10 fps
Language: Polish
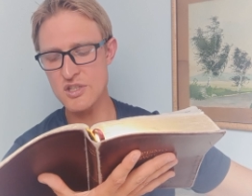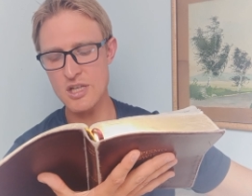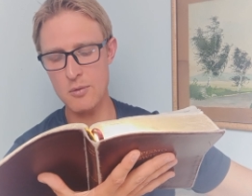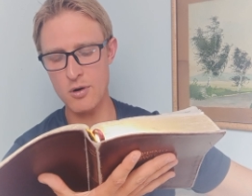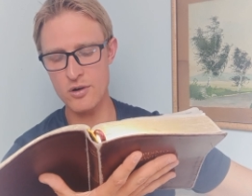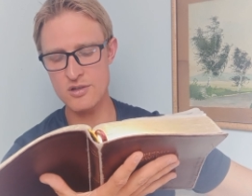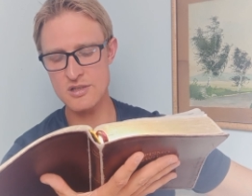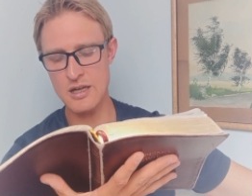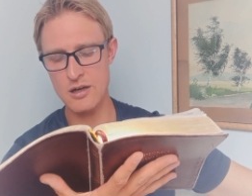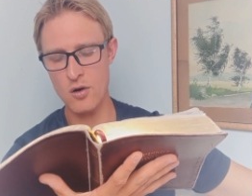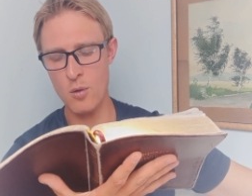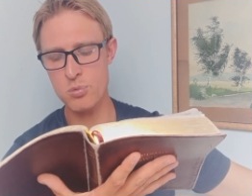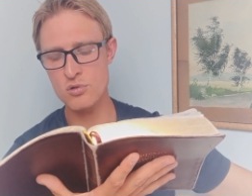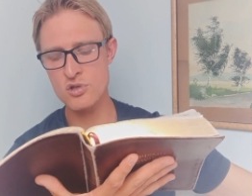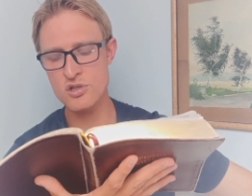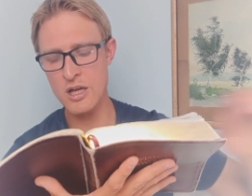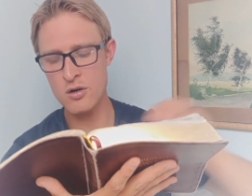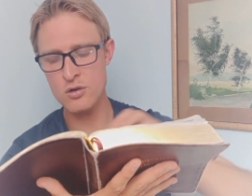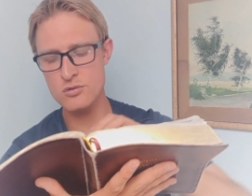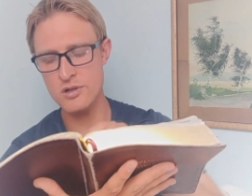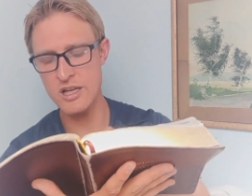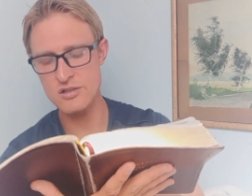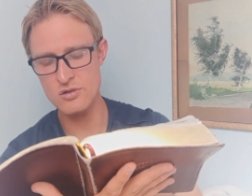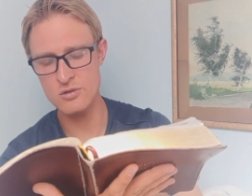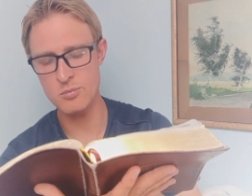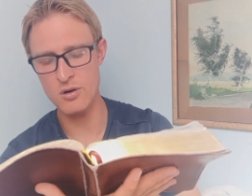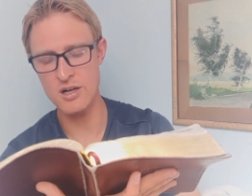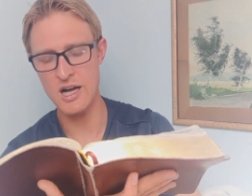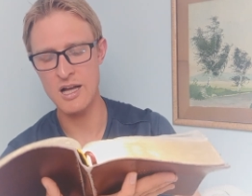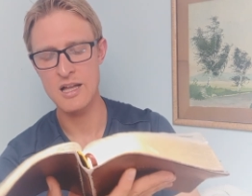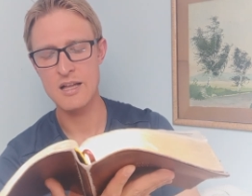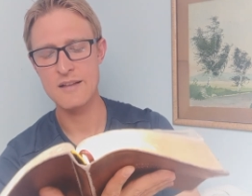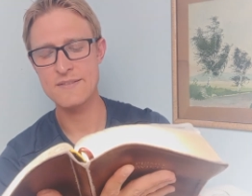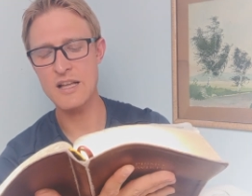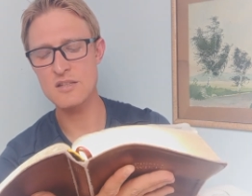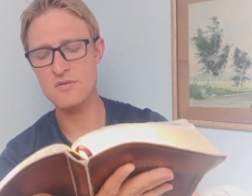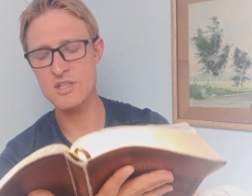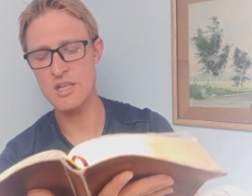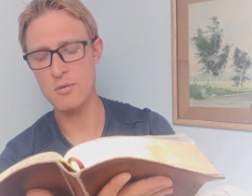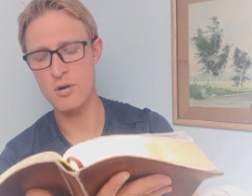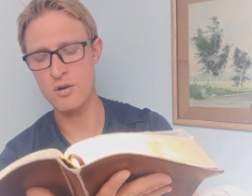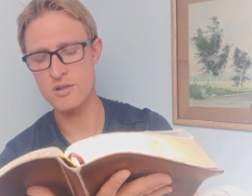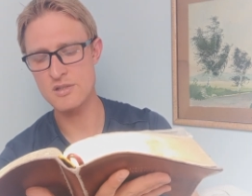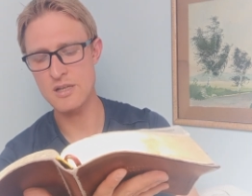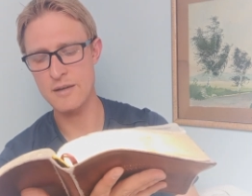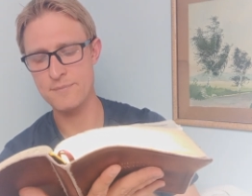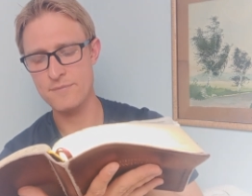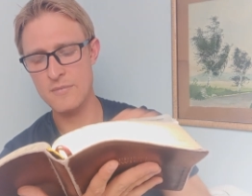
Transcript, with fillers: widział Ojca, oprócz tego, który jest od Boga, ten widział Ojca.